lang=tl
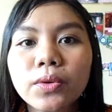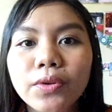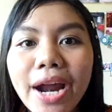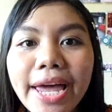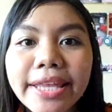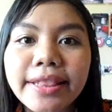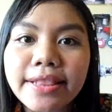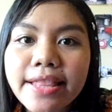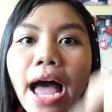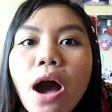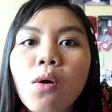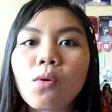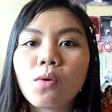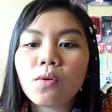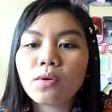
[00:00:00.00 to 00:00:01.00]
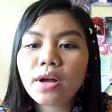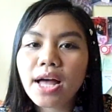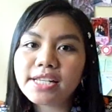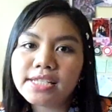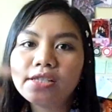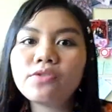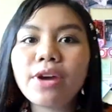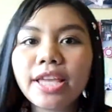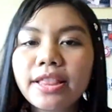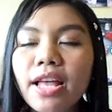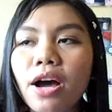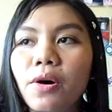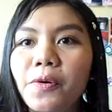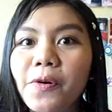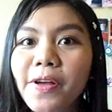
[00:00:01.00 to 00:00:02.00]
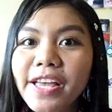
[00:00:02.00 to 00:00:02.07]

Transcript: right now. As in right now.